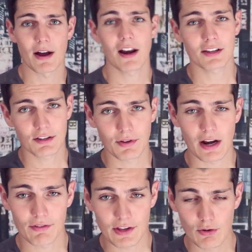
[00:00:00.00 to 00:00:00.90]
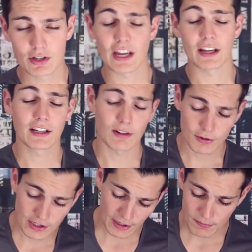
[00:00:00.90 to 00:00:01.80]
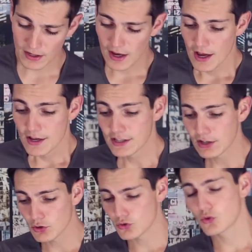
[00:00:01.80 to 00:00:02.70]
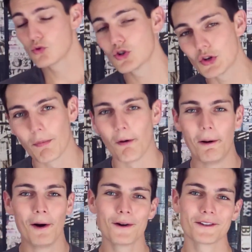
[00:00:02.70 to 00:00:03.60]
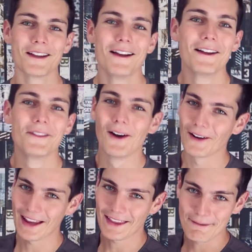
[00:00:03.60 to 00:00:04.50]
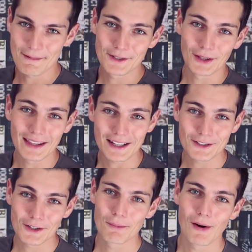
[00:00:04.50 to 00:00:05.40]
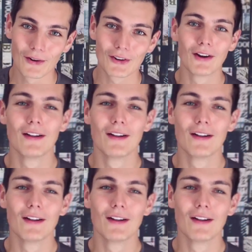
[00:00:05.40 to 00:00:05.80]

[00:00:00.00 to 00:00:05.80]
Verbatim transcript: est malin, qui fait la vidéo, qui a écrit le script, c'est que du coup, je te propose de regarder mes autres tests de banque.